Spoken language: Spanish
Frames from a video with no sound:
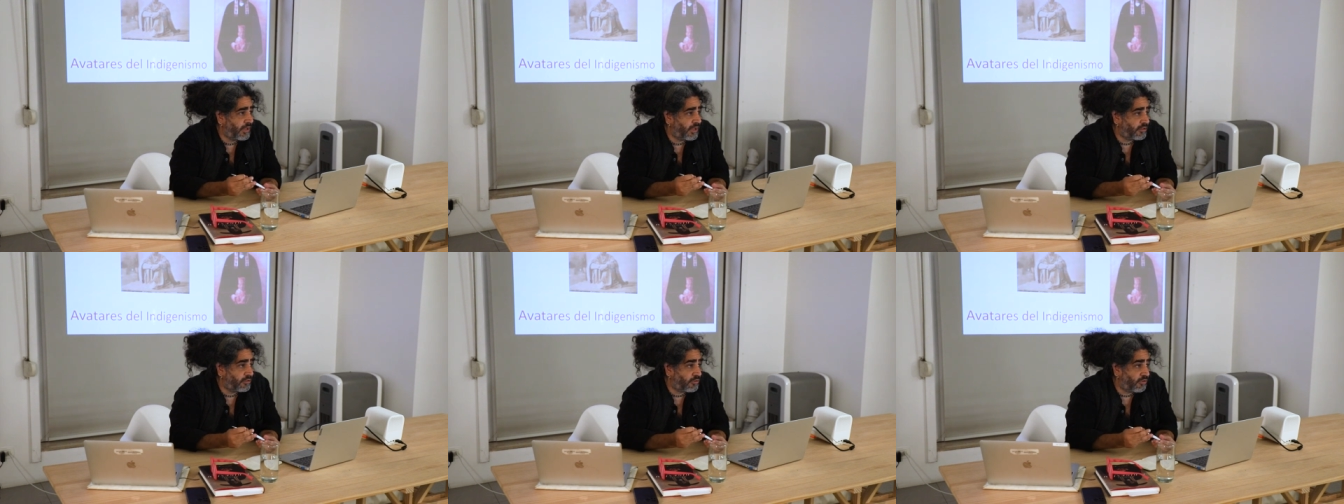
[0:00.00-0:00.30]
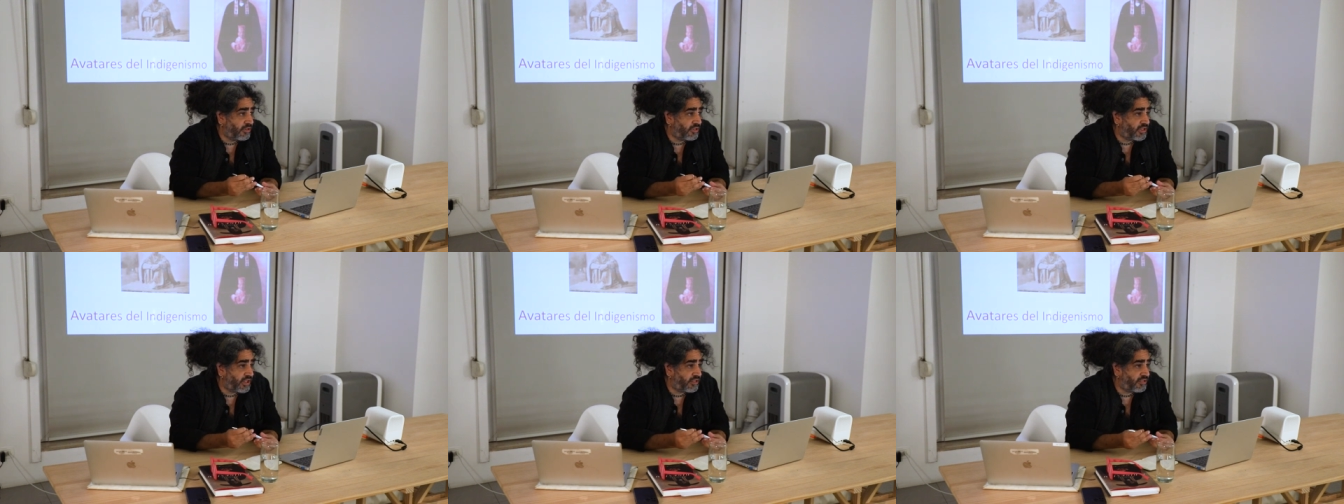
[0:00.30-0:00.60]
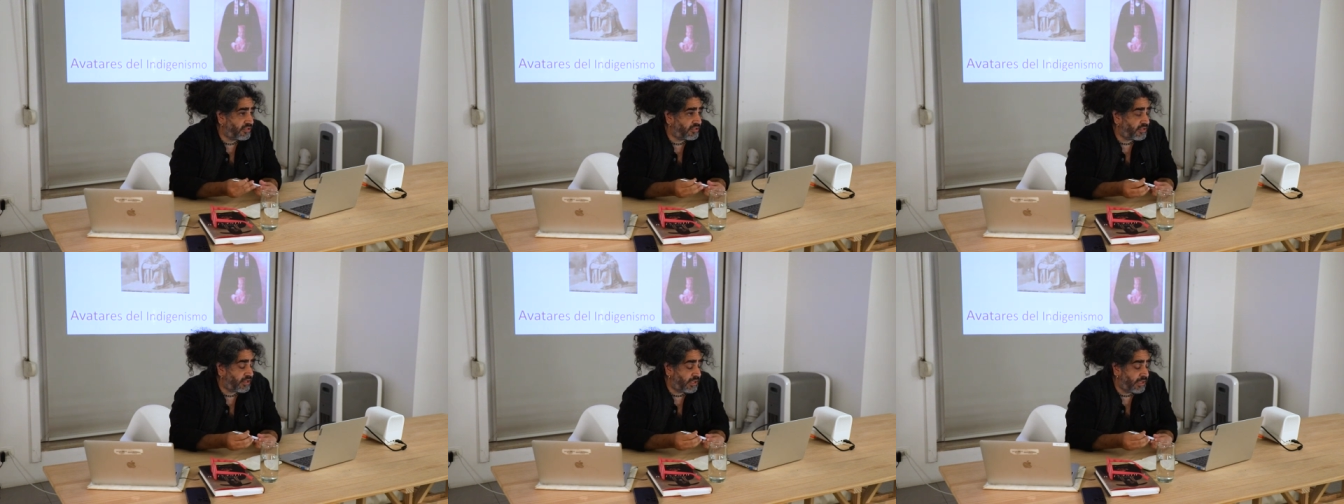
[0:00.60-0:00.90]

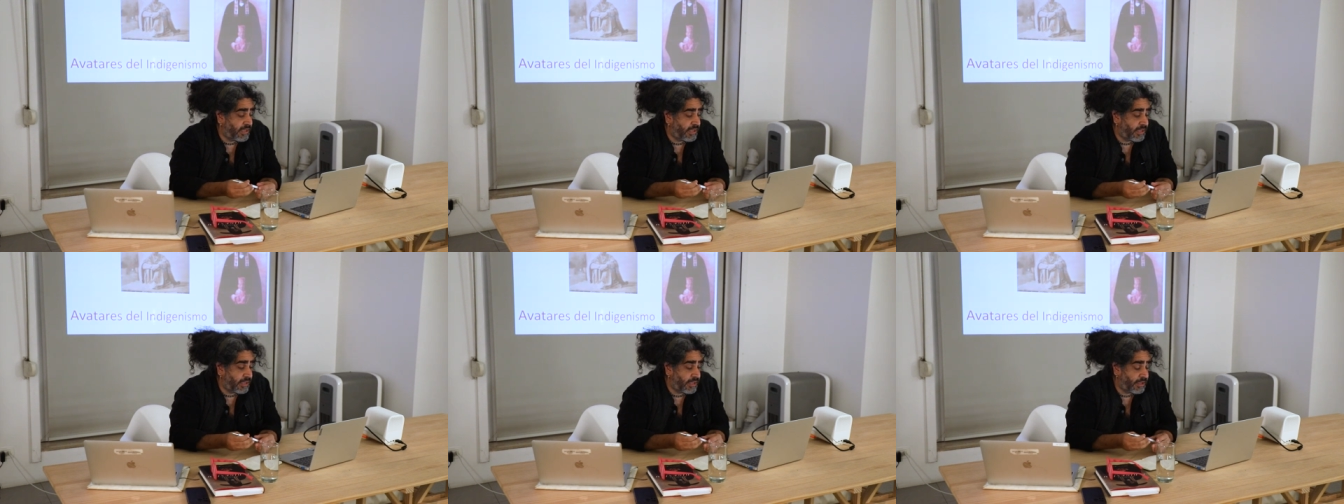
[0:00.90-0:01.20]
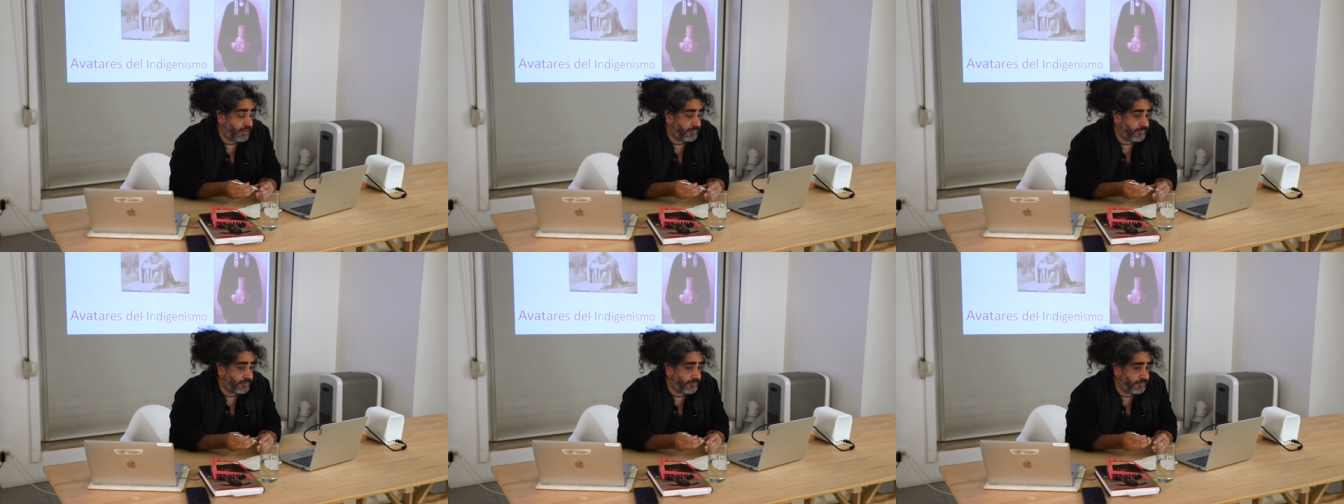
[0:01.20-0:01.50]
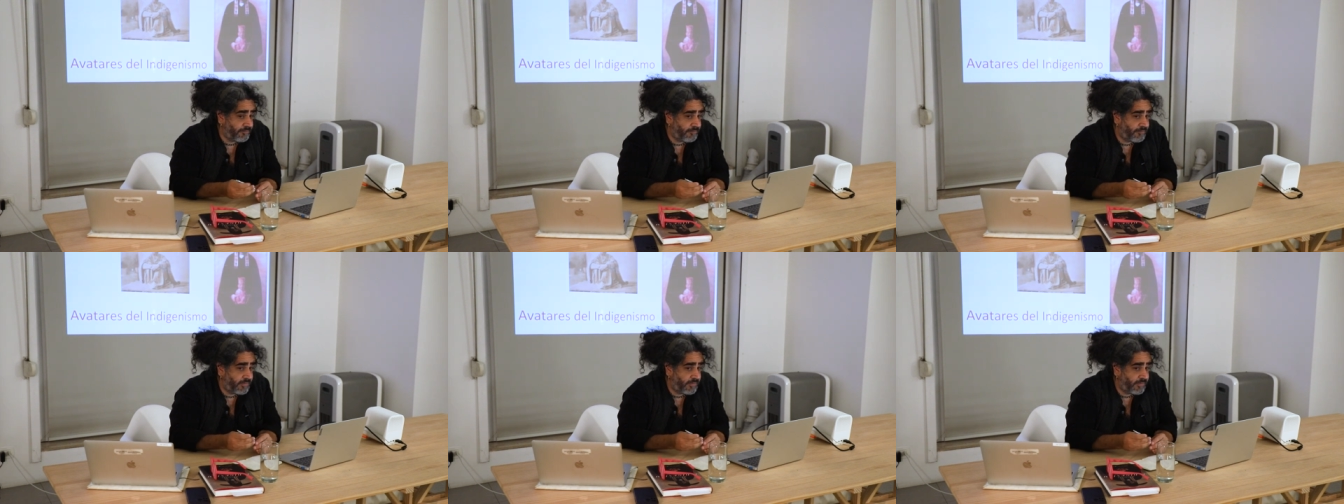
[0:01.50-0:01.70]
Entonces, eh,